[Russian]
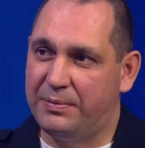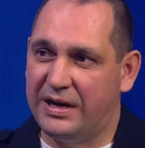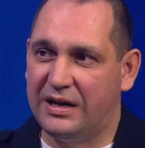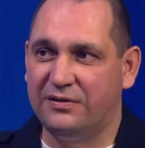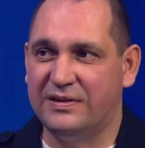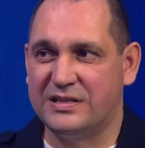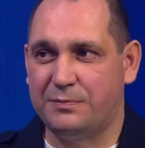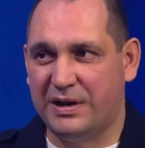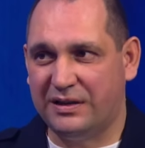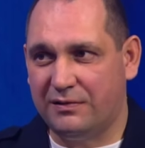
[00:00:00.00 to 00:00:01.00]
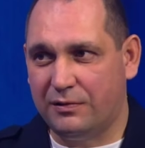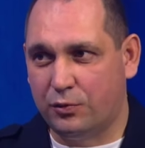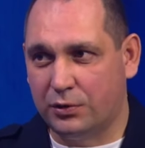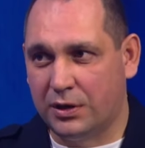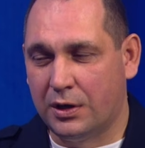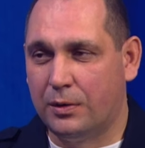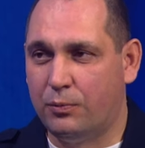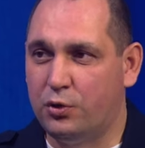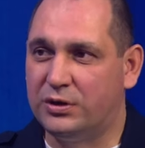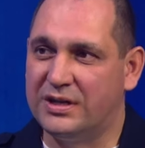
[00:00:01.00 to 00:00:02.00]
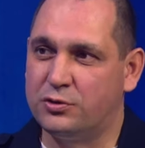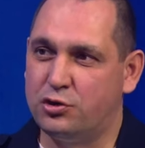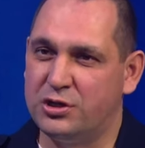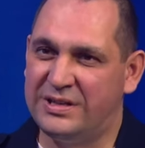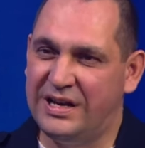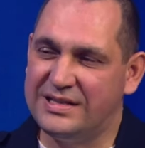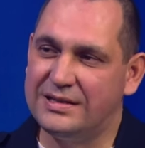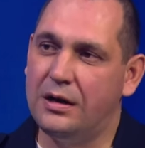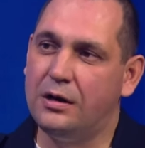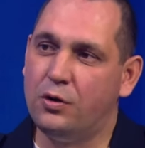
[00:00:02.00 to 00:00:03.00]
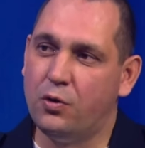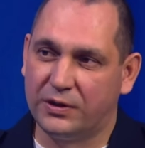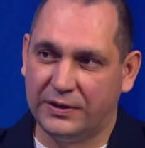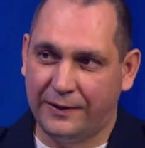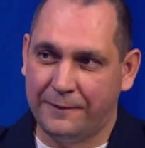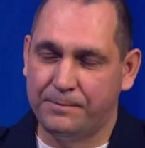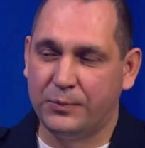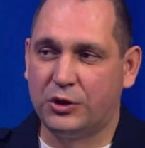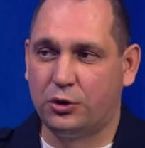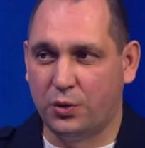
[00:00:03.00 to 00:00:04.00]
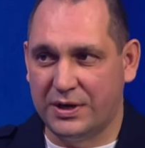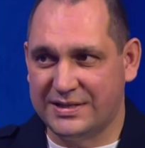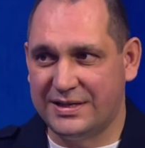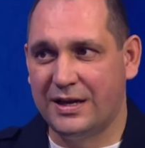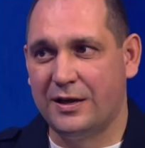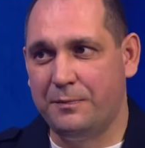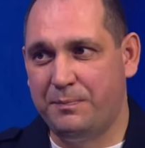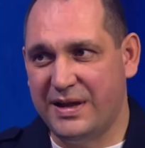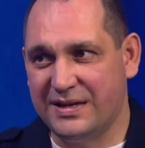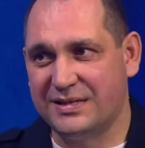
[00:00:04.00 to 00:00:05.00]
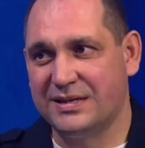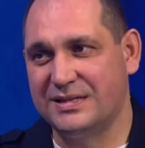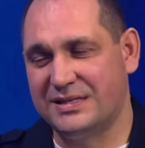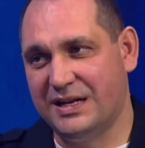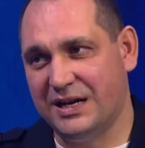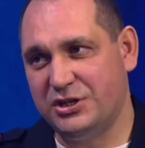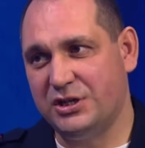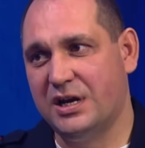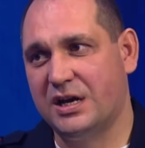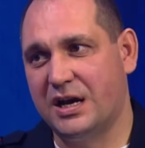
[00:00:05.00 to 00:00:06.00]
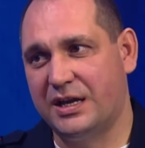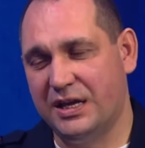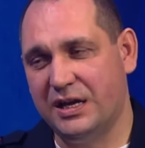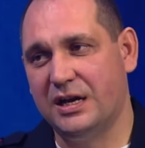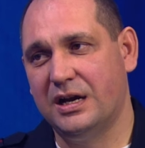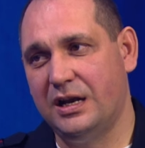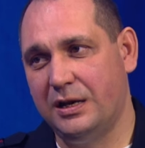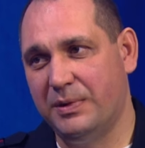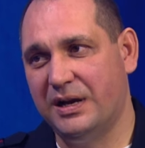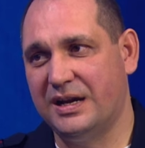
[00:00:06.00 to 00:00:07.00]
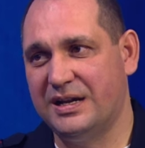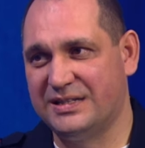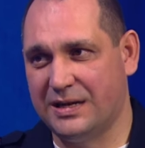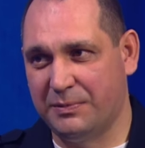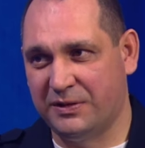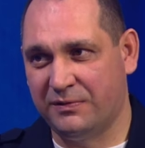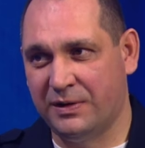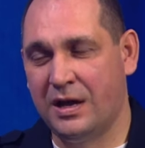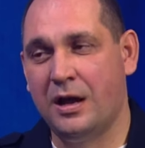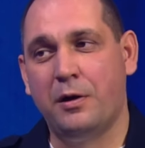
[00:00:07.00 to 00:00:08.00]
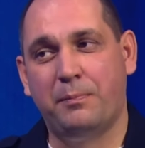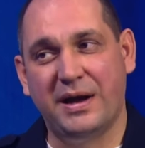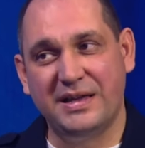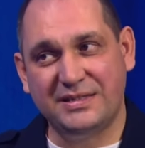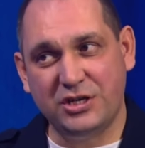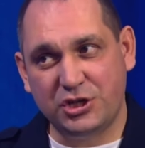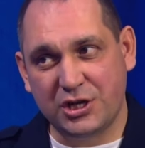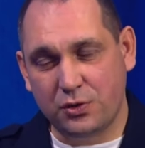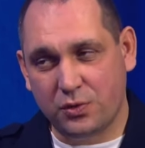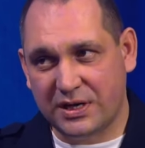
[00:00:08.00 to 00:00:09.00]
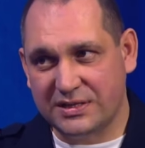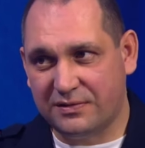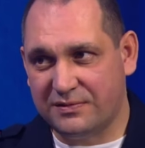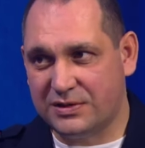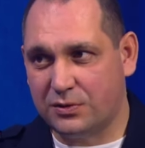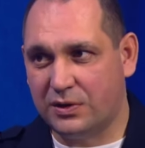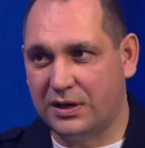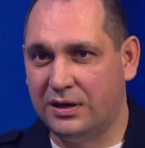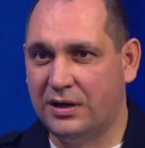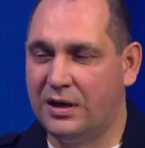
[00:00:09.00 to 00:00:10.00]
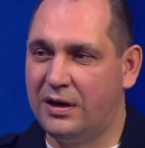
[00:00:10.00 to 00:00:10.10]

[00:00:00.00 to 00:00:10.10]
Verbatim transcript: апреля 2025 года, будет осуществляться льготно, то есть без сдачи каких-либо экзаменов. По истечению указанного срока